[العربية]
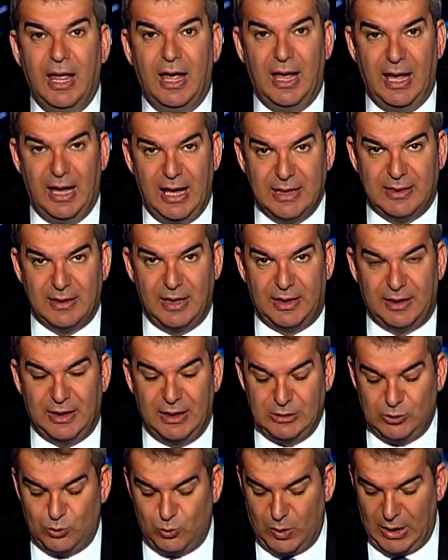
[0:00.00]
هذا
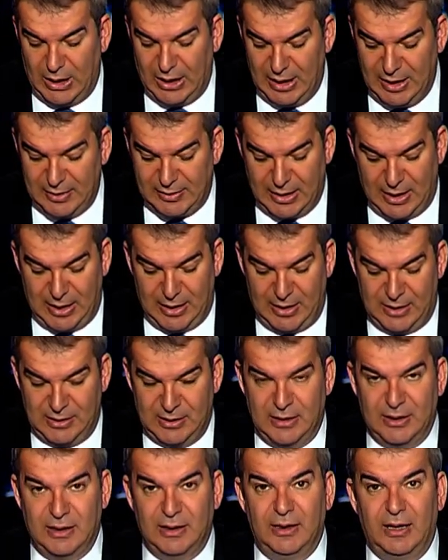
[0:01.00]
الرد وهذا
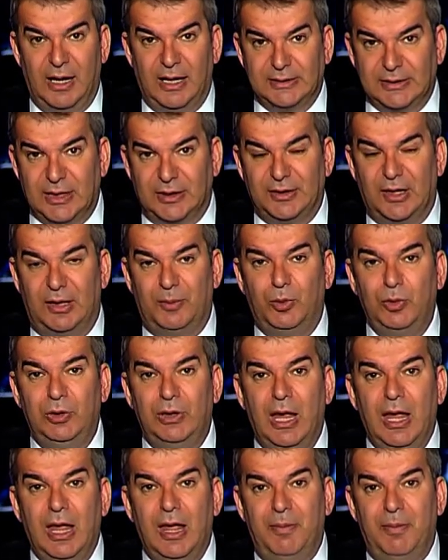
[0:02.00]
آه، التضامن